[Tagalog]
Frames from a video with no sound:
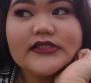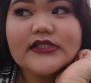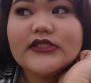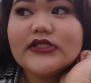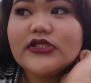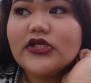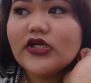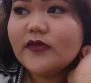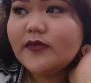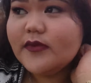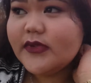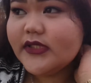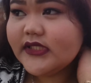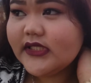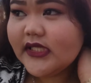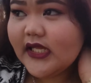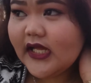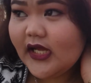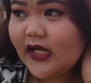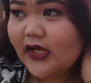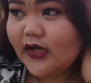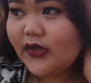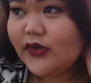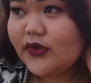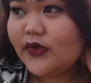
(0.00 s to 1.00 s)
nasa Dublin
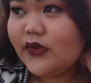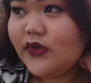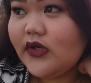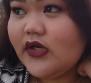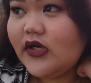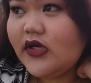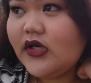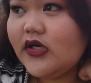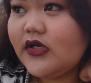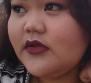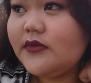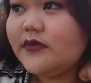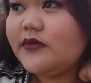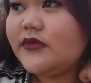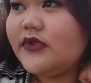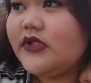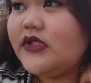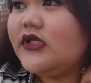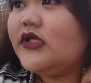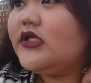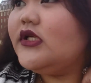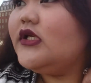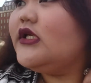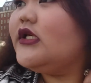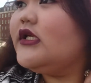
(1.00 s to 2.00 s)
na ako, um,
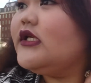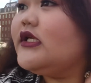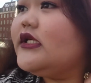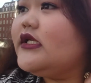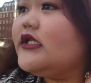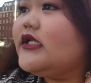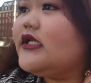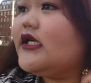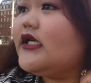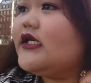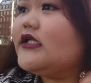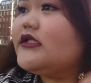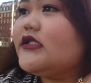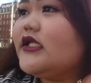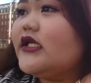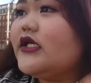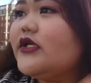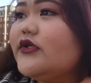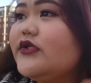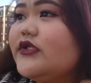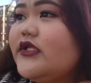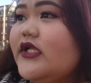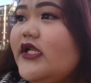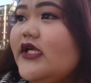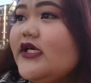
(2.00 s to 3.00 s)

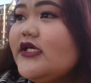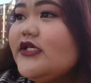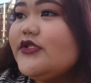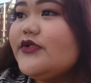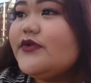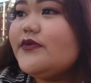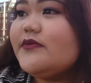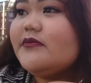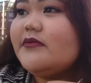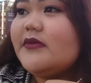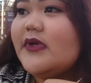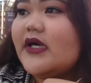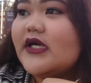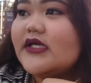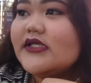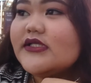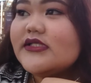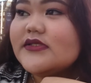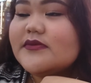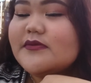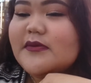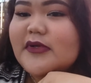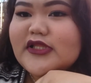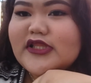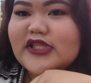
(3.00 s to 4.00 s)
inaantay ko na lang yung
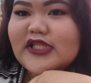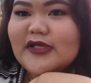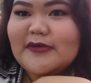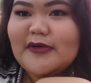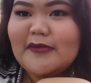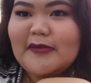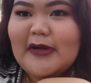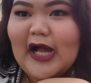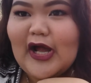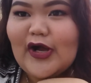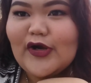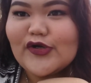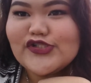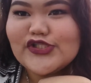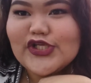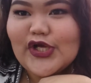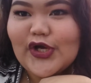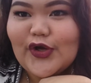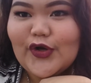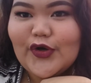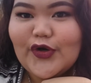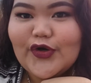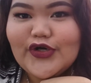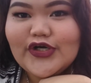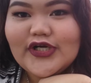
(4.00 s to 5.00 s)
bus, but
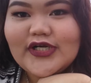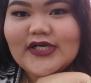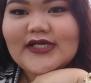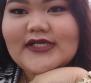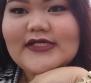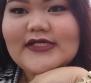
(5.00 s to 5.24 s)
namamaos ako?